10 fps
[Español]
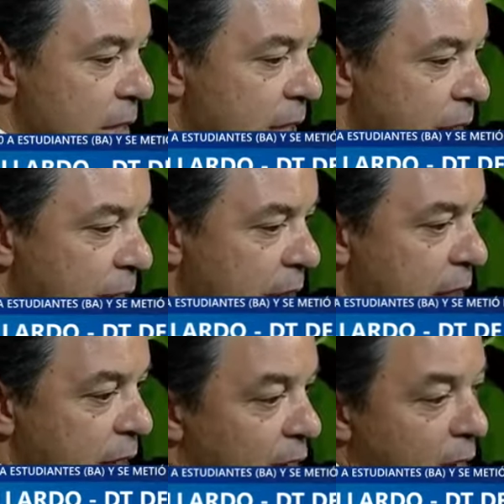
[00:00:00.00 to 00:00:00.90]
Eh,
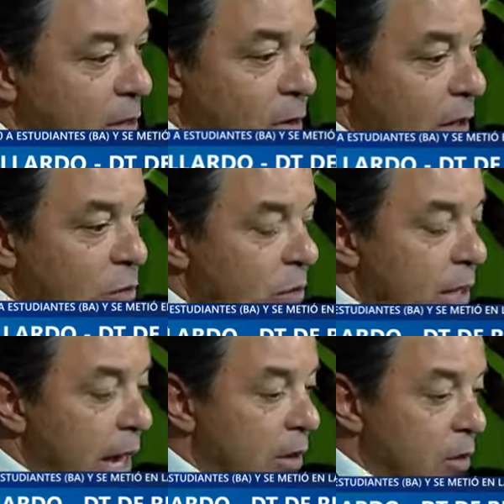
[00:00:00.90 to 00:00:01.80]
así que rescato el
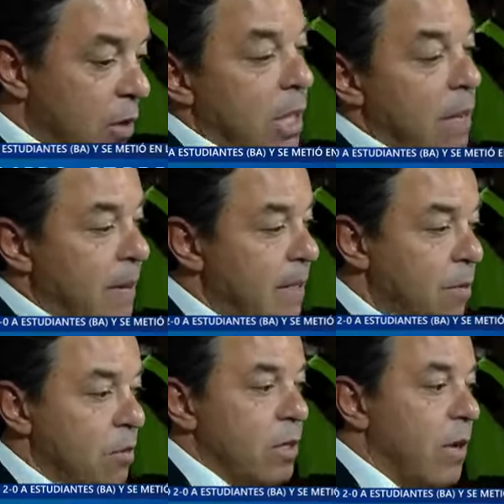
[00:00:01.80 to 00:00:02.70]
resultado de que
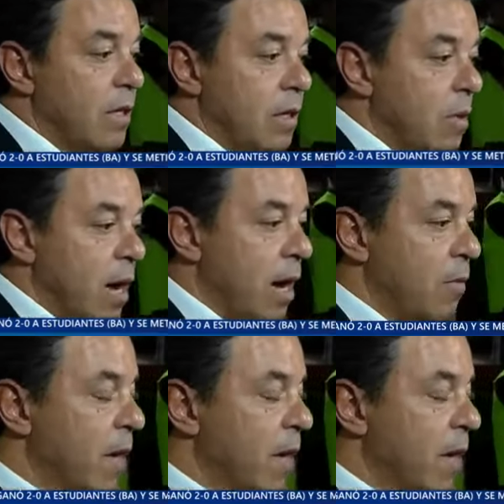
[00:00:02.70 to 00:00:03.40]
pasamos otra vez a una,